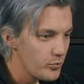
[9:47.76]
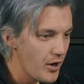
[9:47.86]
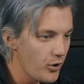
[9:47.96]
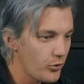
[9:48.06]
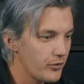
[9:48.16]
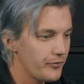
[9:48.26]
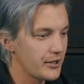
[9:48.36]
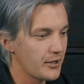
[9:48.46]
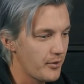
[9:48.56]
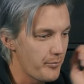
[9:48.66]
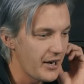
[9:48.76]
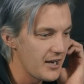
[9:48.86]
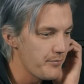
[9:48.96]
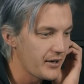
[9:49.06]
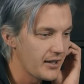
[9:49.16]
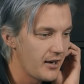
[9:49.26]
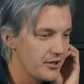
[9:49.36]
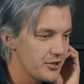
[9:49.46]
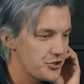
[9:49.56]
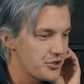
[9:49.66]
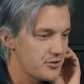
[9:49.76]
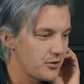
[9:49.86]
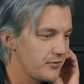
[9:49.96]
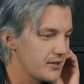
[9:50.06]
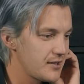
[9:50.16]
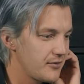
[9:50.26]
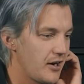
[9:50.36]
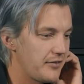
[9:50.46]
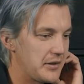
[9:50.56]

в этом апреле продали 622